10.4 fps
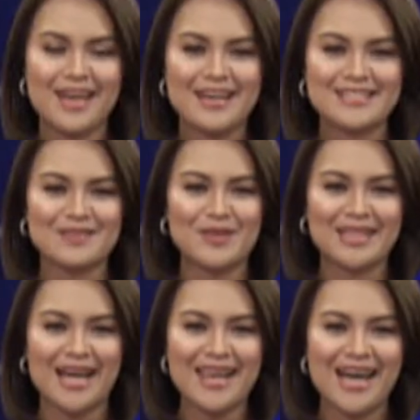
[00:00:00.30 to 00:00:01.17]

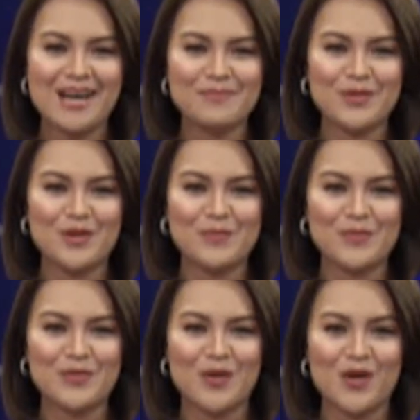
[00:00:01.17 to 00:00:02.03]
Samantala,
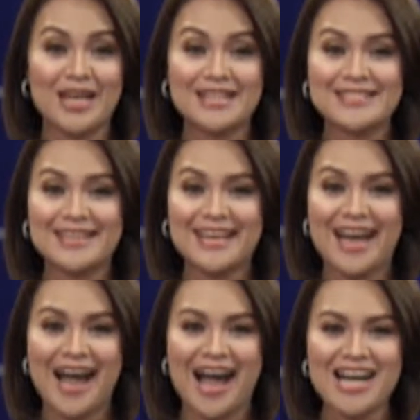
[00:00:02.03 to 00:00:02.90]
punong-puno ng
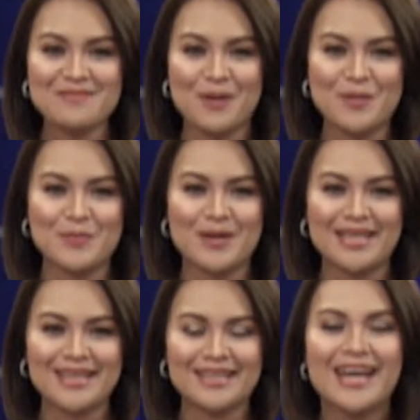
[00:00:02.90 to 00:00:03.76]
sigla ang
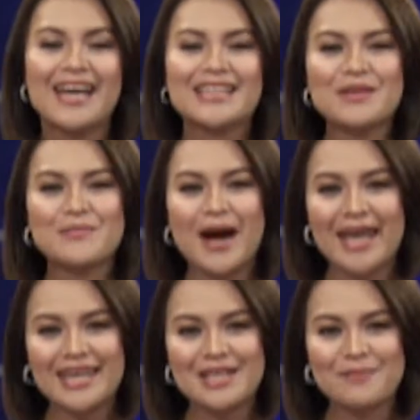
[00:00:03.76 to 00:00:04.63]
pagbabalik ni
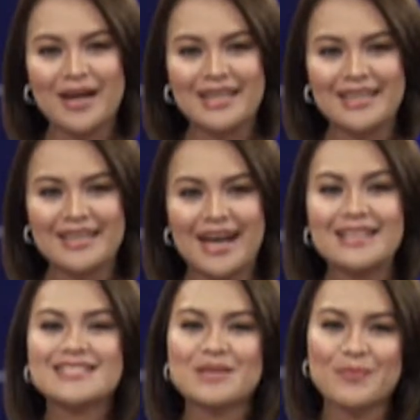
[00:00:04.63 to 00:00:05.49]
Michael
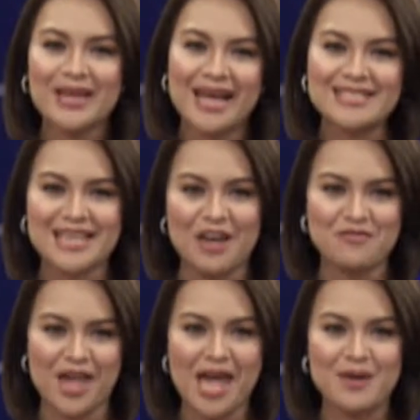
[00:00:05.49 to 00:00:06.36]
Pangilinan sa Pinas
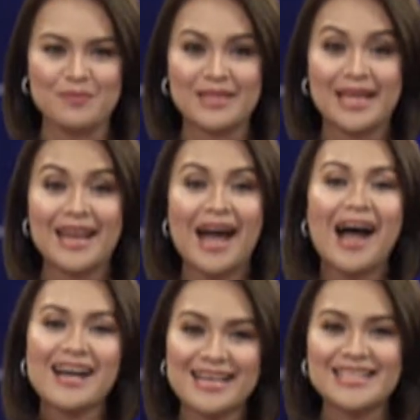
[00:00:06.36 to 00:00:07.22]
FM, dala
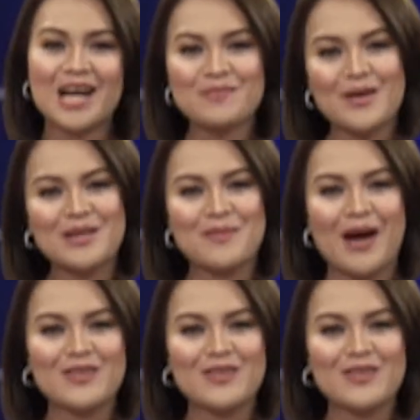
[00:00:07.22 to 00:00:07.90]
ang kanyang panibagong